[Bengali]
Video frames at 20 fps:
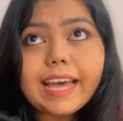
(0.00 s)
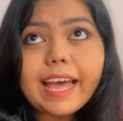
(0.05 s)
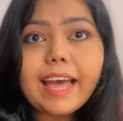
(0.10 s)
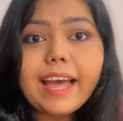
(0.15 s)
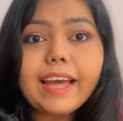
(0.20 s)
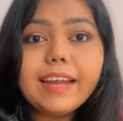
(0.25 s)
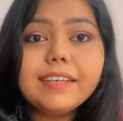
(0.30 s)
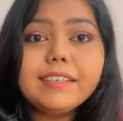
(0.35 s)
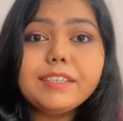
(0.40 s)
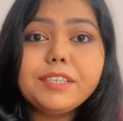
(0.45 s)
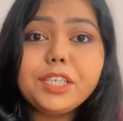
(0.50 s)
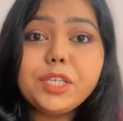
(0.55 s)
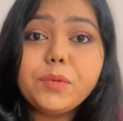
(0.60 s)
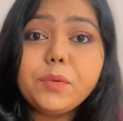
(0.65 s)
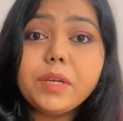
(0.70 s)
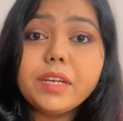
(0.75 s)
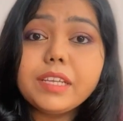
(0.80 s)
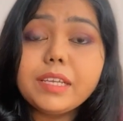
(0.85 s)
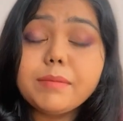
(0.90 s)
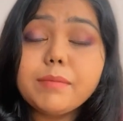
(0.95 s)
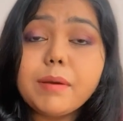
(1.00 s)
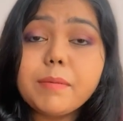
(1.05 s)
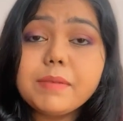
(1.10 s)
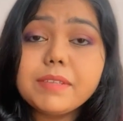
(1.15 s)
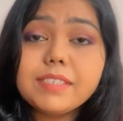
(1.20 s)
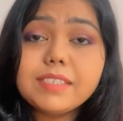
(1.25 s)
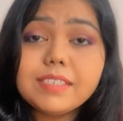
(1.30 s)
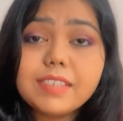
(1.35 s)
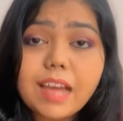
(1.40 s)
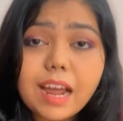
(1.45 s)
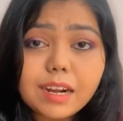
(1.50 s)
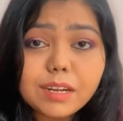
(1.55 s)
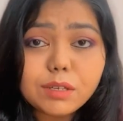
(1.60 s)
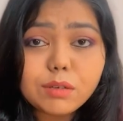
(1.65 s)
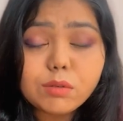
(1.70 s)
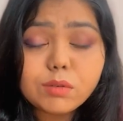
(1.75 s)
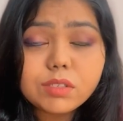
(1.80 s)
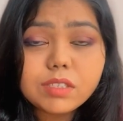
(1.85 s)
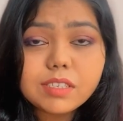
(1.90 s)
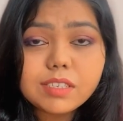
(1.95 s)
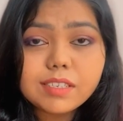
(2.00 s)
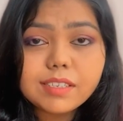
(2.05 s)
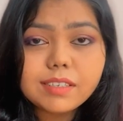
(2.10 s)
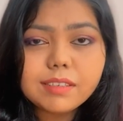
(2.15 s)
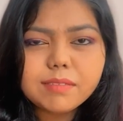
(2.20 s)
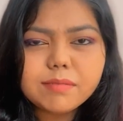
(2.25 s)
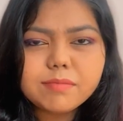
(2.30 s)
অ্যান্ড নিউ ইয়ার কীভাবে স্টার্ট করছি